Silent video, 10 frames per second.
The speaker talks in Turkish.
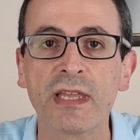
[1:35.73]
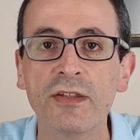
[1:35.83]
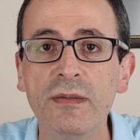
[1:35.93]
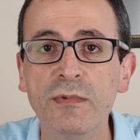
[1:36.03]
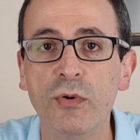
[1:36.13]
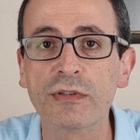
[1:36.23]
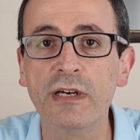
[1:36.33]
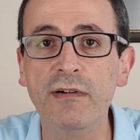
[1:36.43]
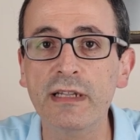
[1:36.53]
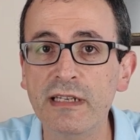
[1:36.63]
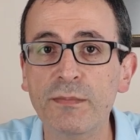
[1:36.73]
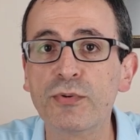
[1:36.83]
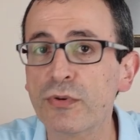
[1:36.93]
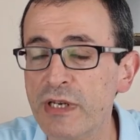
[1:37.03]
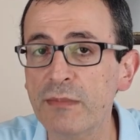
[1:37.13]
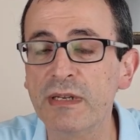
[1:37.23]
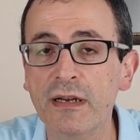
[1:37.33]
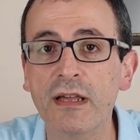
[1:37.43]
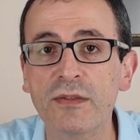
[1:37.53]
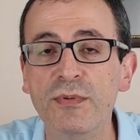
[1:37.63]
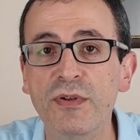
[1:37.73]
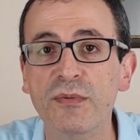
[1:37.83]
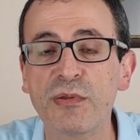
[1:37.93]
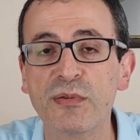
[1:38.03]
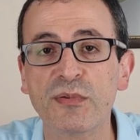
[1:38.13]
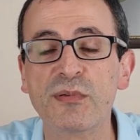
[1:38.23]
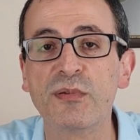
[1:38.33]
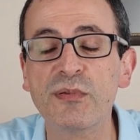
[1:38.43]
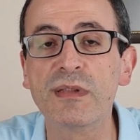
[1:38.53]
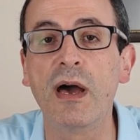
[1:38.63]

Şimdi orta vadeli programda kaç biliyor musunuz?